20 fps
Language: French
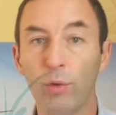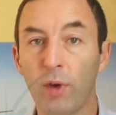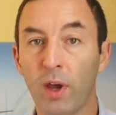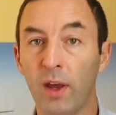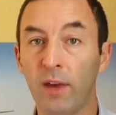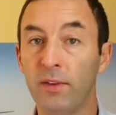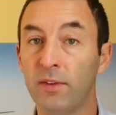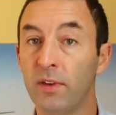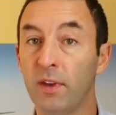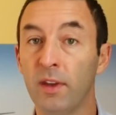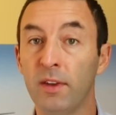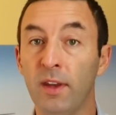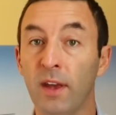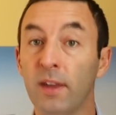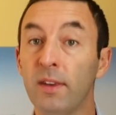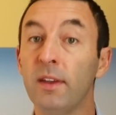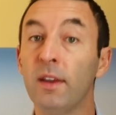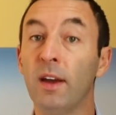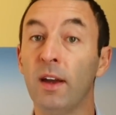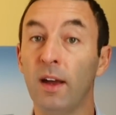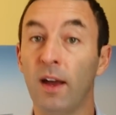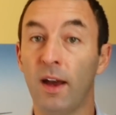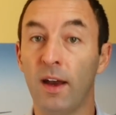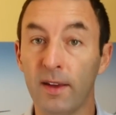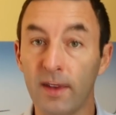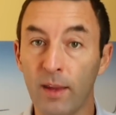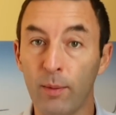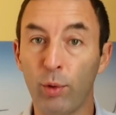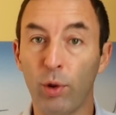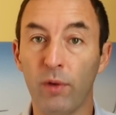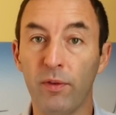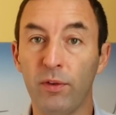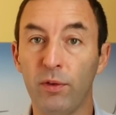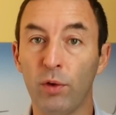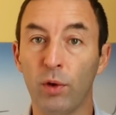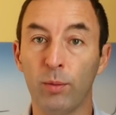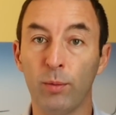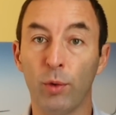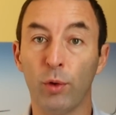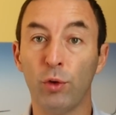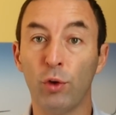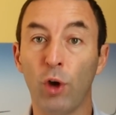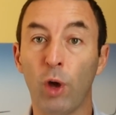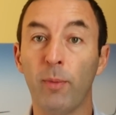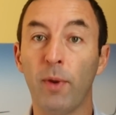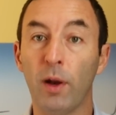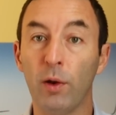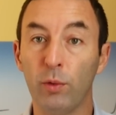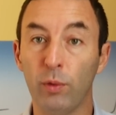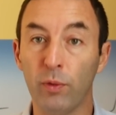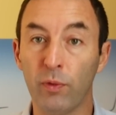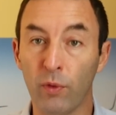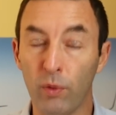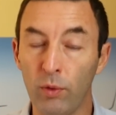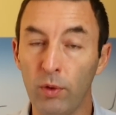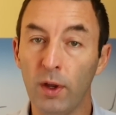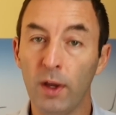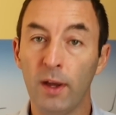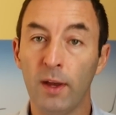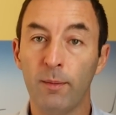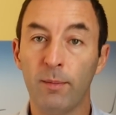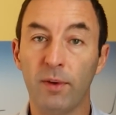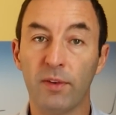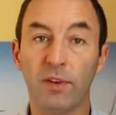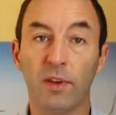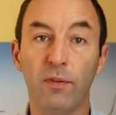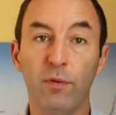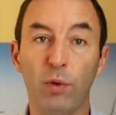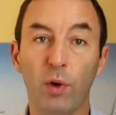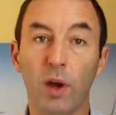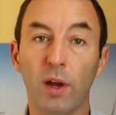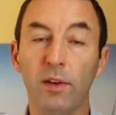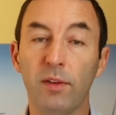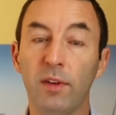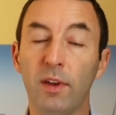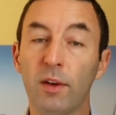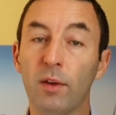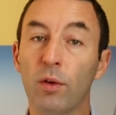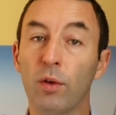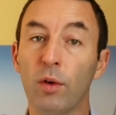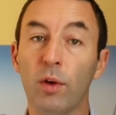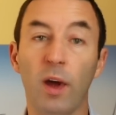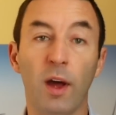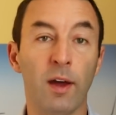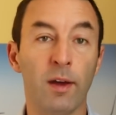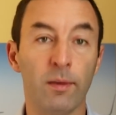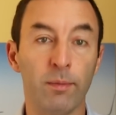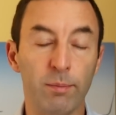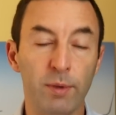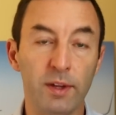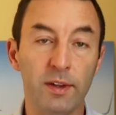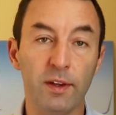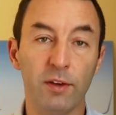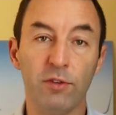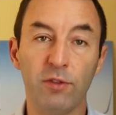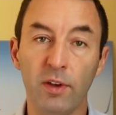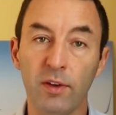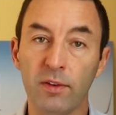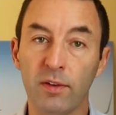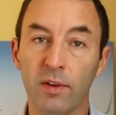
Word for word: l'Ukraine, c'est d'interdire un approvisionnement normal du front, parce qu'il faut réaliser qu'un BTG,